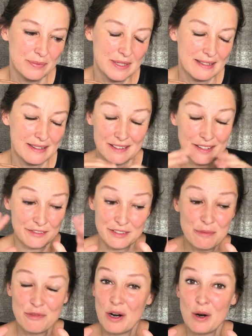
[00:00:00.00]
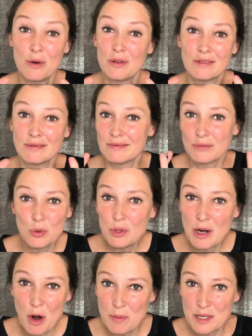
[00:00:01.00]
dieser, der Film war
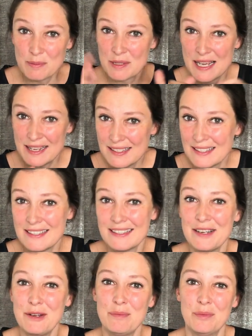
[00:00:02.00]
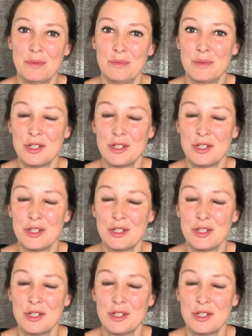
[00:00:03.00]
unglaublich besetzt ähm,